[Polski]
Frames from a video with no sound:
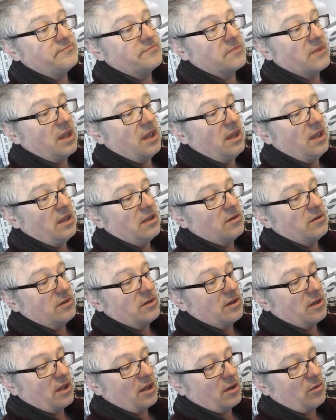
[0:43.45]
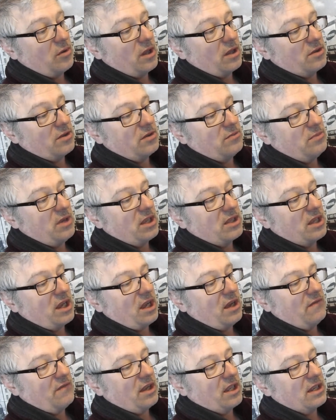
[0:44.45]
E, tu jest akurat odmiana
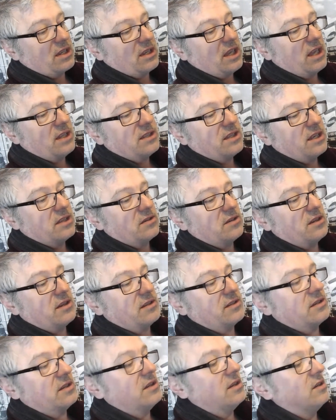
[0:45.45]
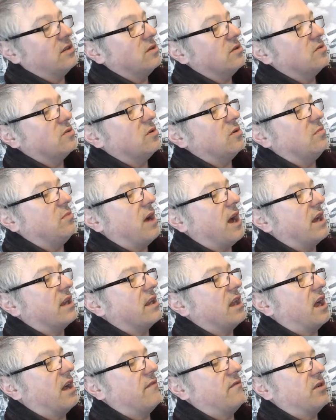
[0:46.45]
wargiata, to jest
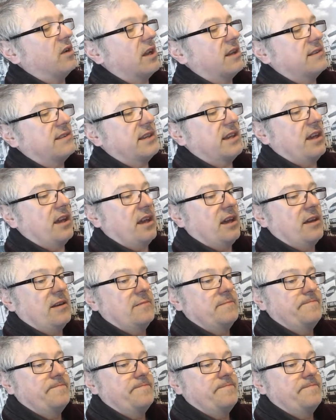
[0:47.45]
Turbagia violacea.